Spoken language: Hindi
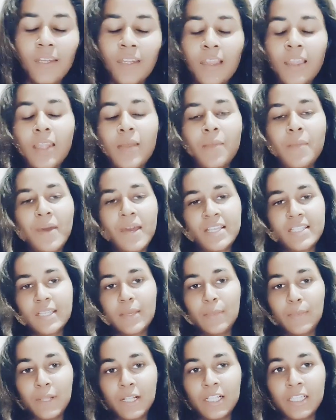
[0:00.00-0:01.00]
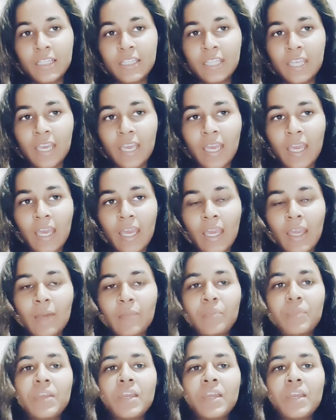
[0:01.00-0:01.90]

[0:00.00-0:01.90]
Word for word: कितने पैसे मिलते हैं